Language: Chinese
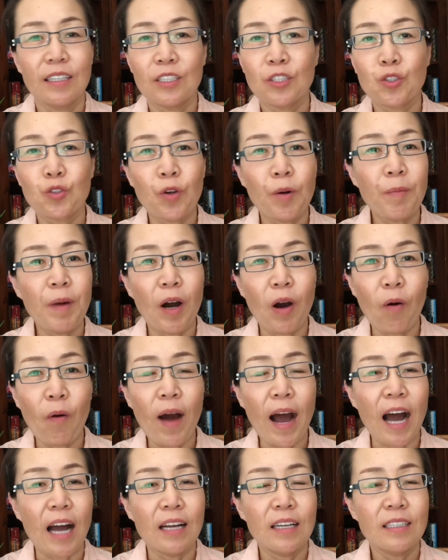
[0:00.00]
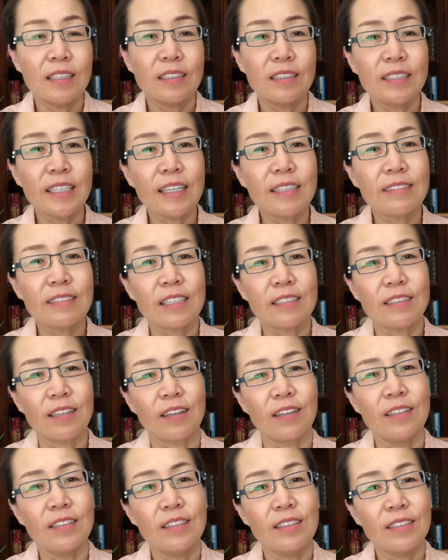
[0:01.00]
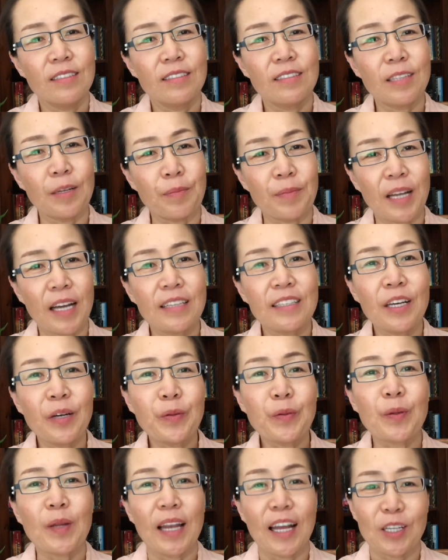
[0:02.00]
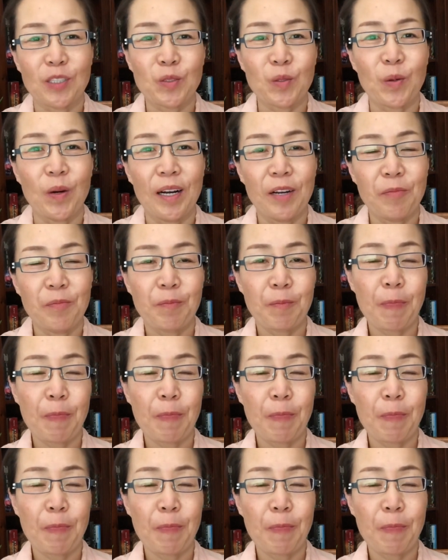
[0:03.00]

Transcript: 说梦话这些词儿怎么拿英语来说。